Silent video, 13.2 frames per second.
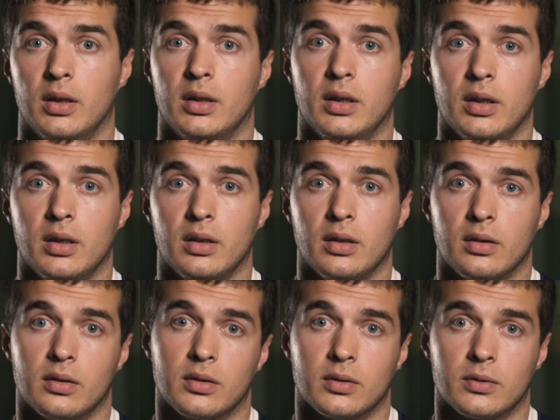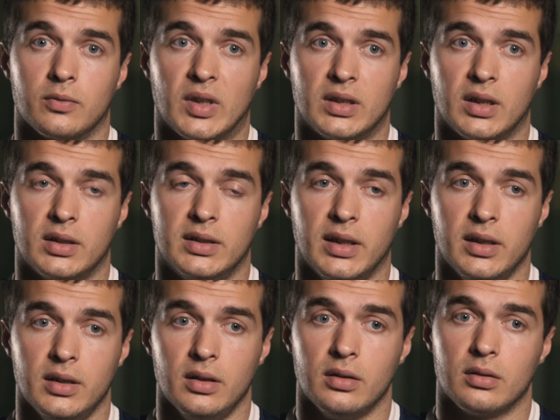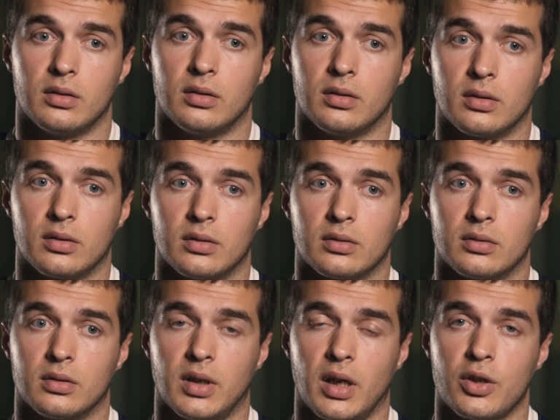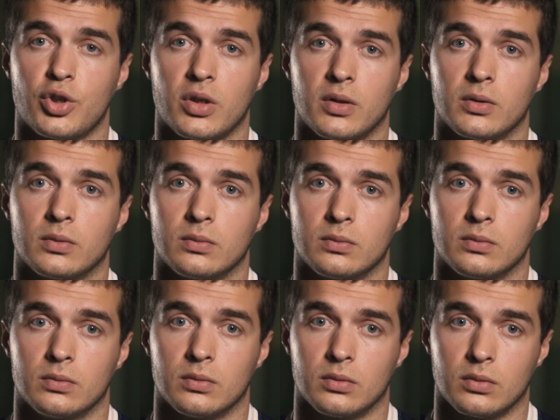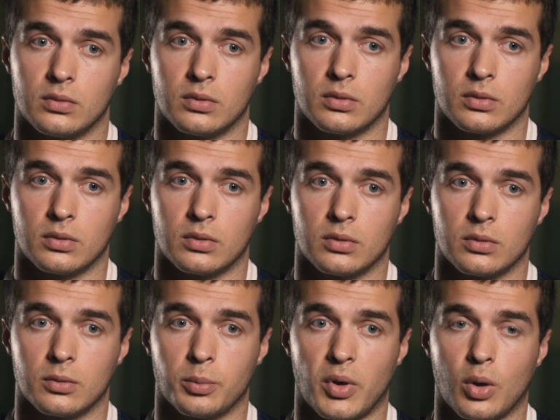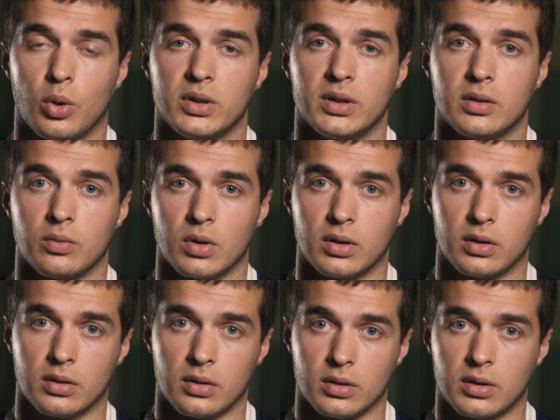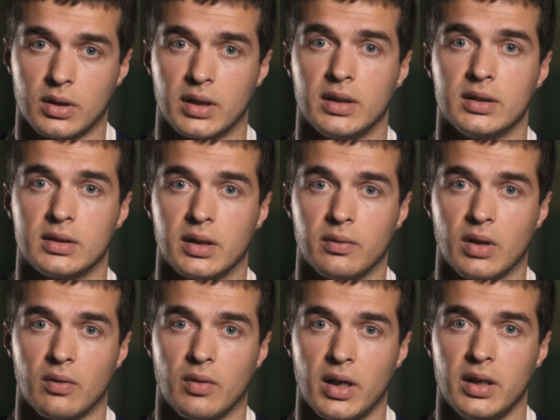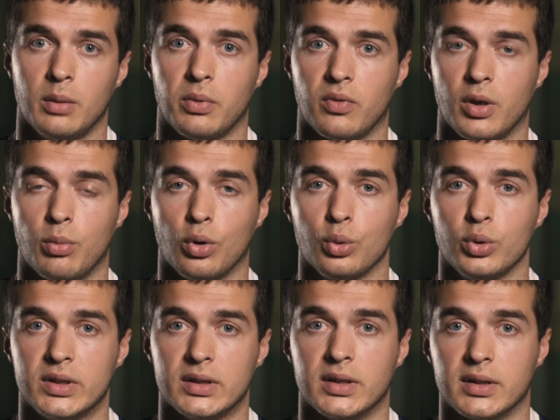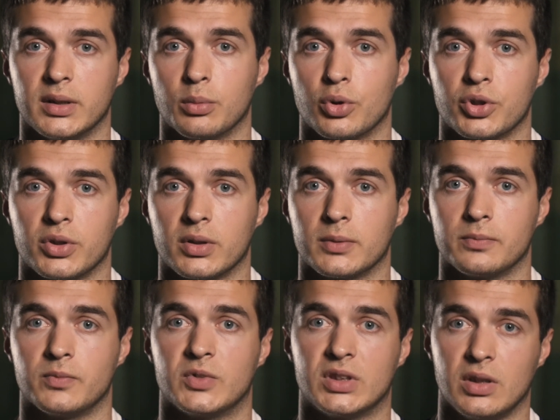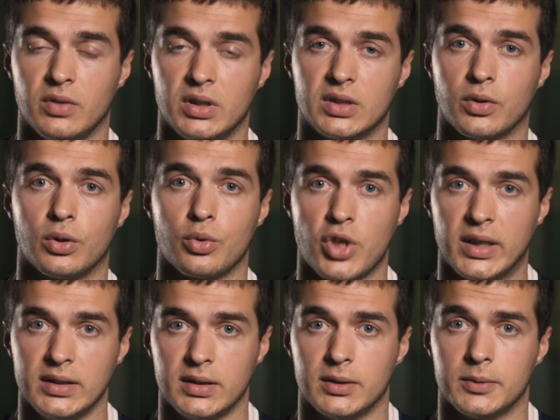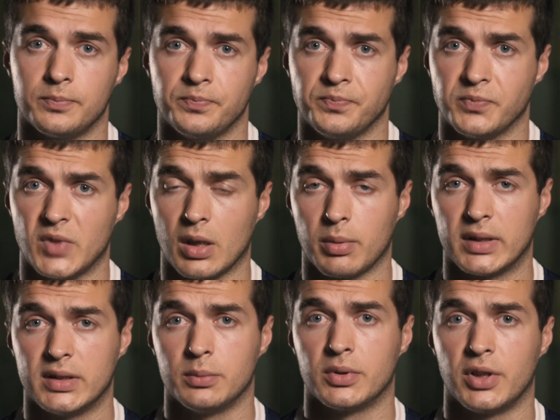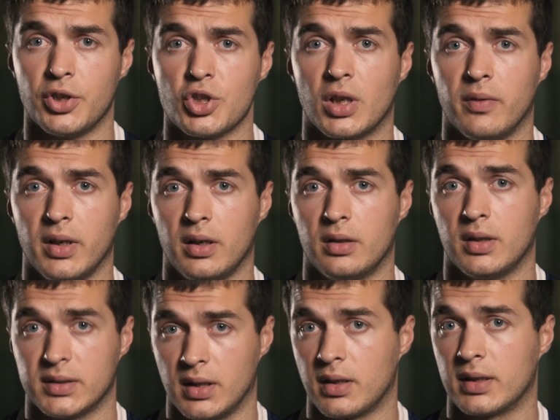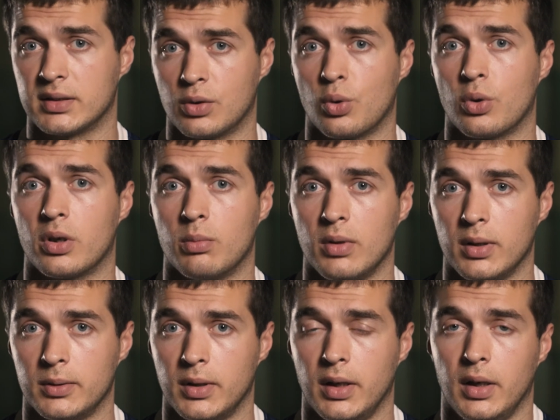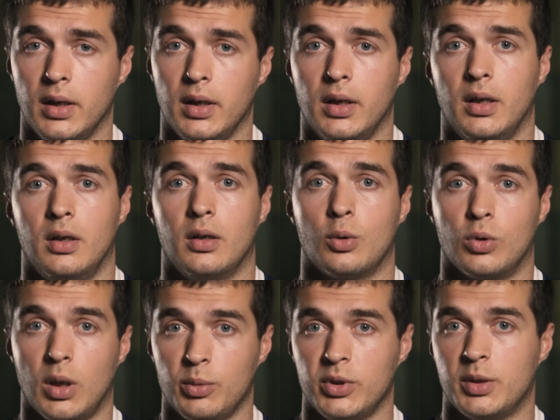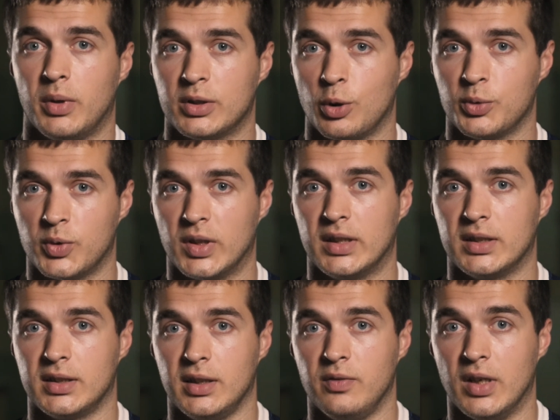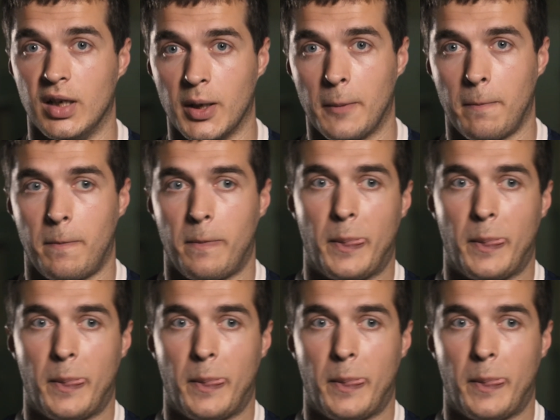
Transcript: И э, в этот день э, также э, проходят вот такие соревнования по волейболу сидя, где можно заявить свое участие. Необходимо три человека, нас как раз трое было, куда мы себя, собственно, и заявили –